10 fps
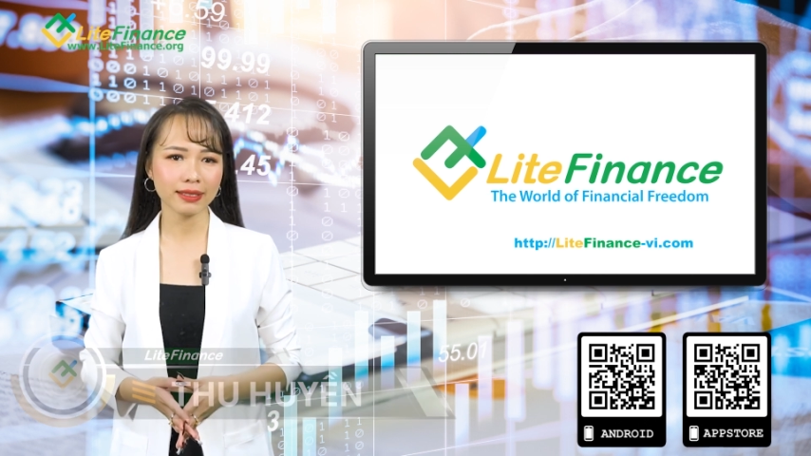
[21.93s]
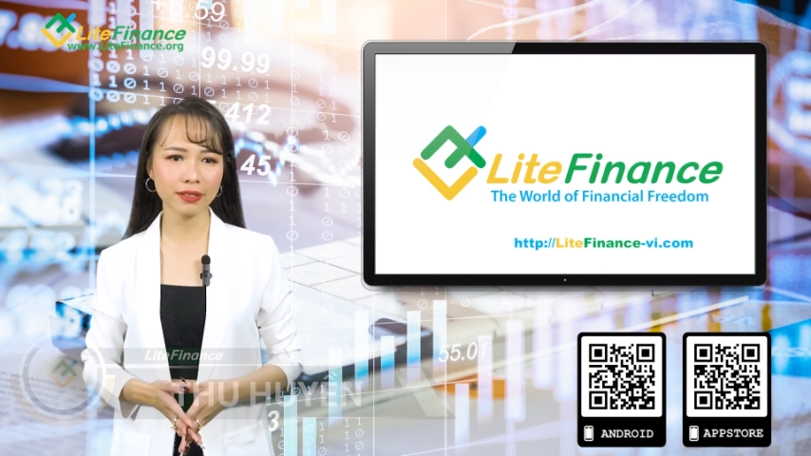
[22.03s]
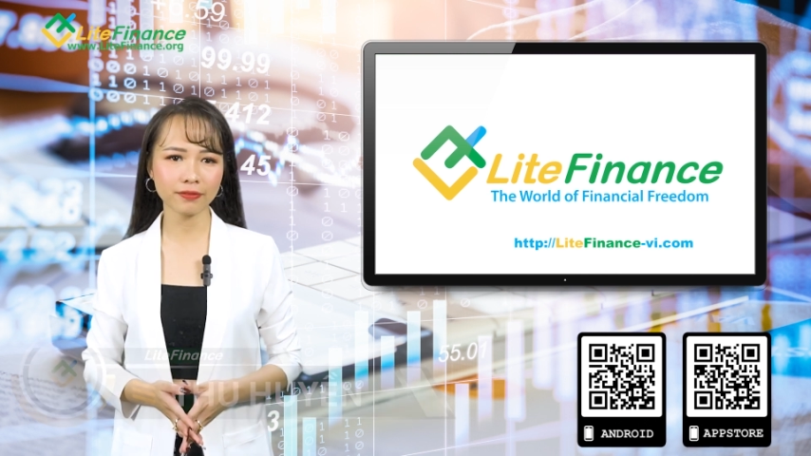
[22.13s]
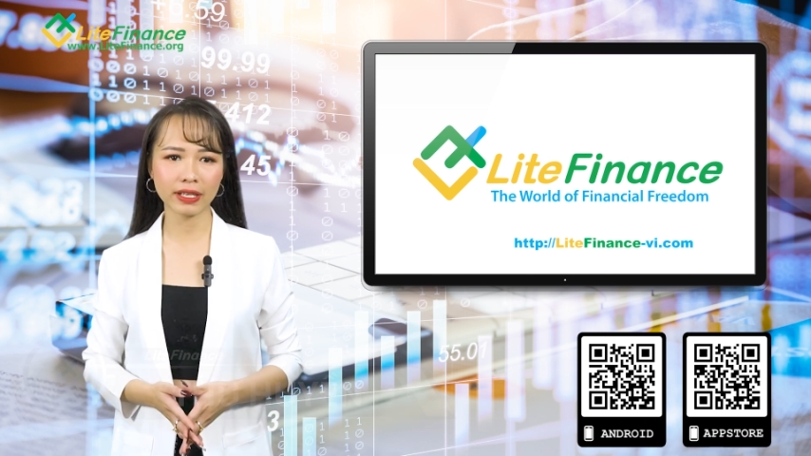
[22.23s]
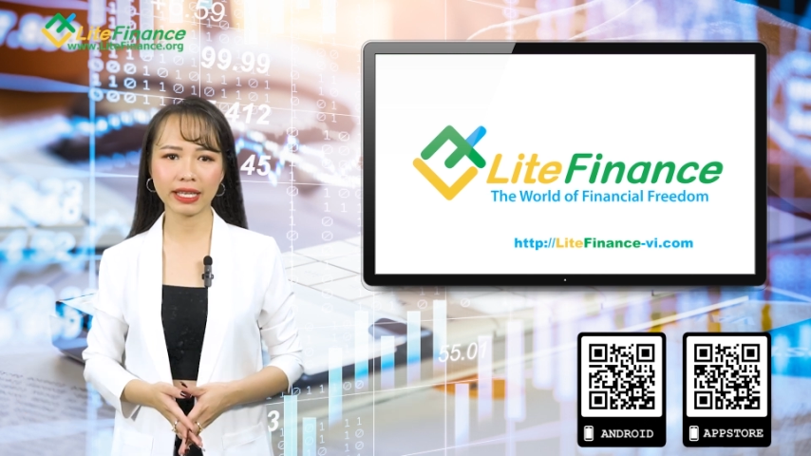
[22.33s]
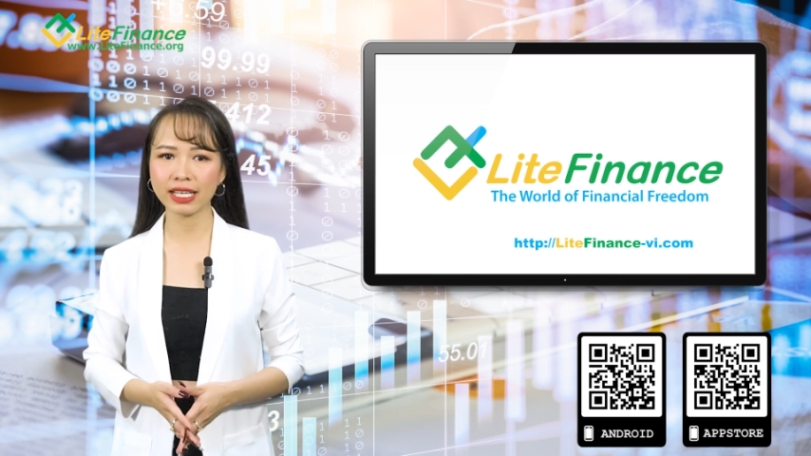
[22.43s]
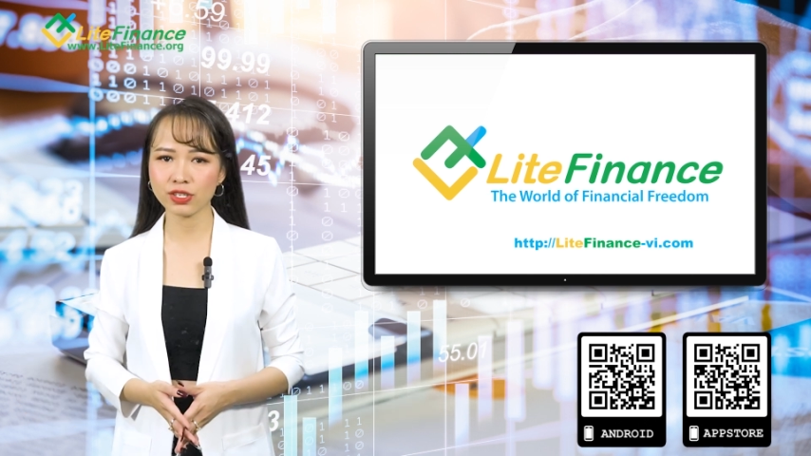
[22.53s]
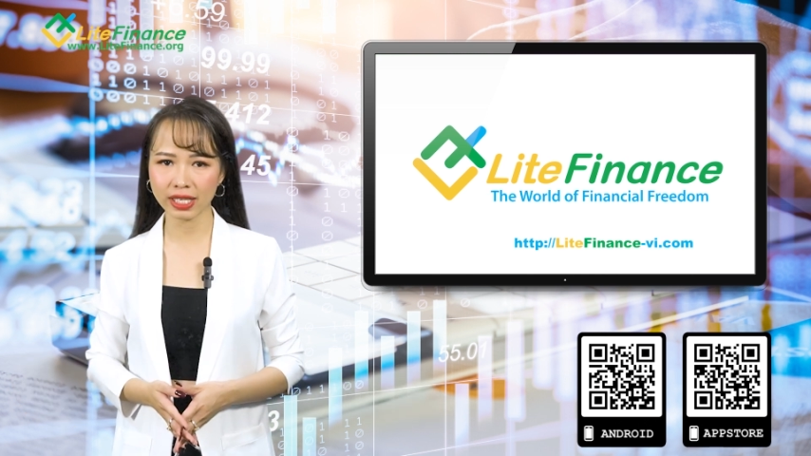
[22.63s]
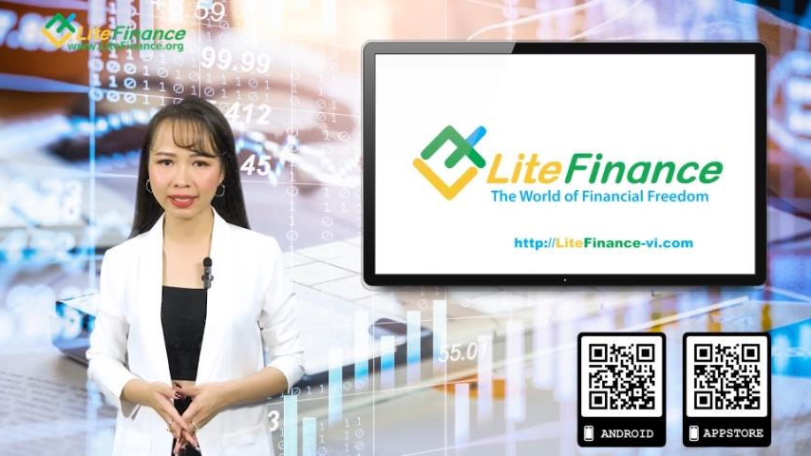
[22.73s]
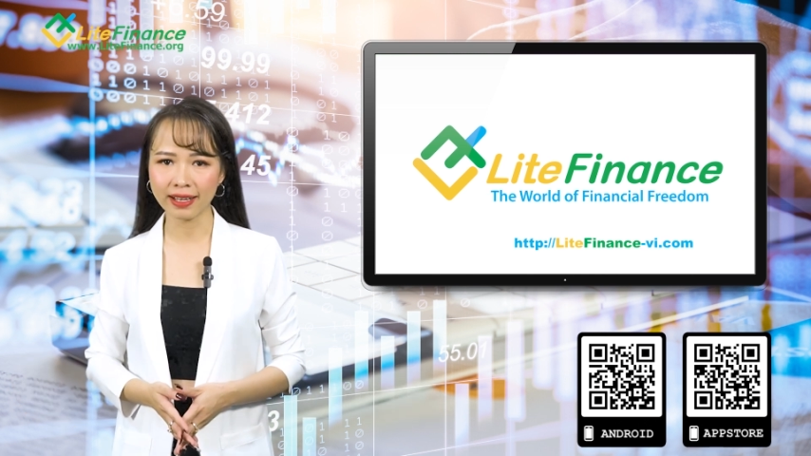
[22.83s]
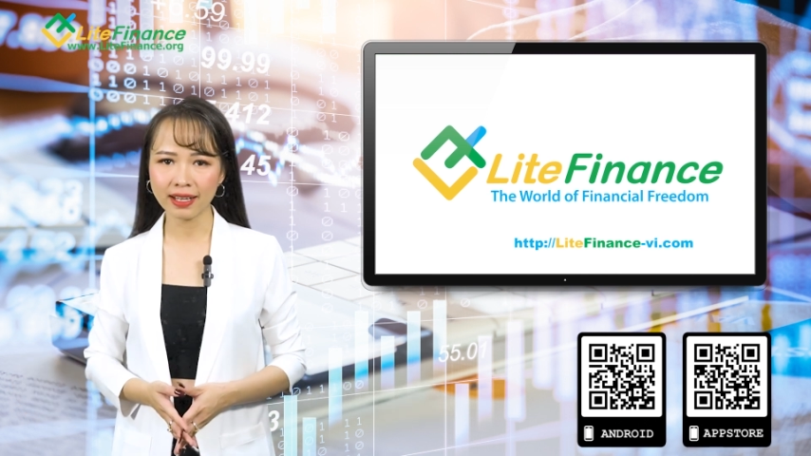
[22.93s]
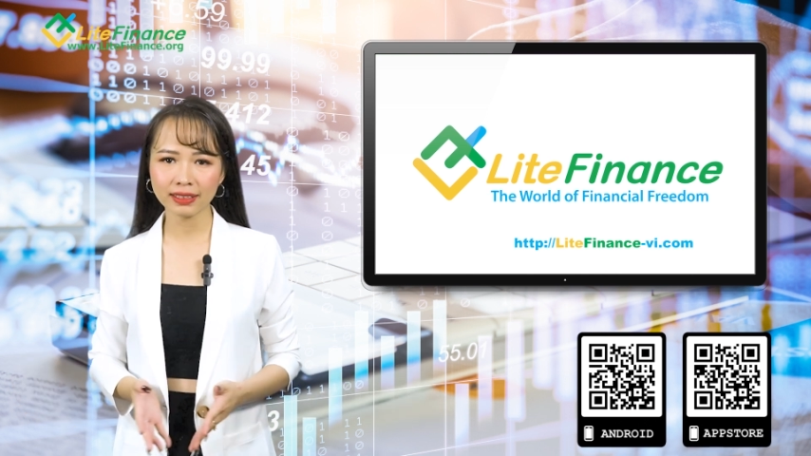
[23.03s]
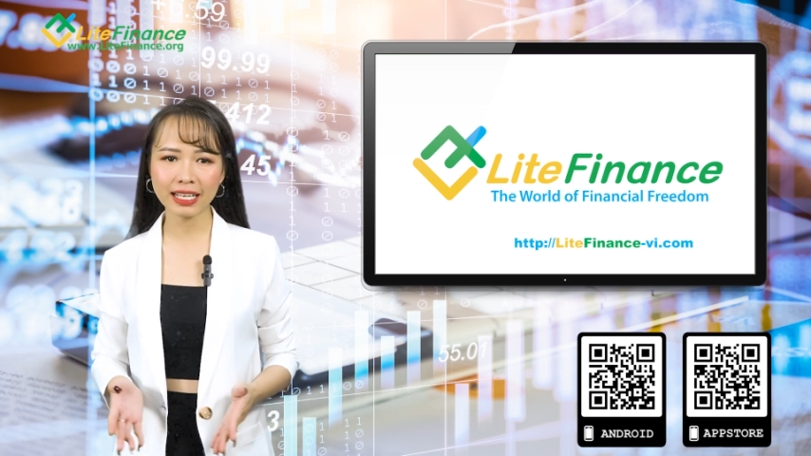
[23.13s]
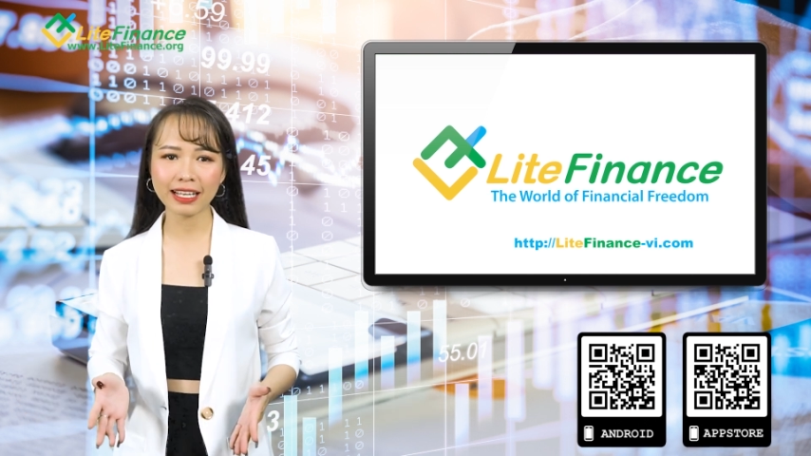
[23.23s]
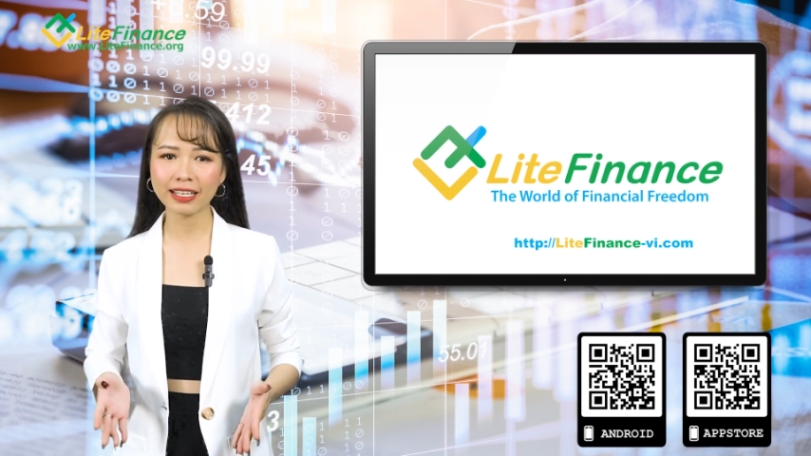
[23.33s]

nhắc về hedging. Đây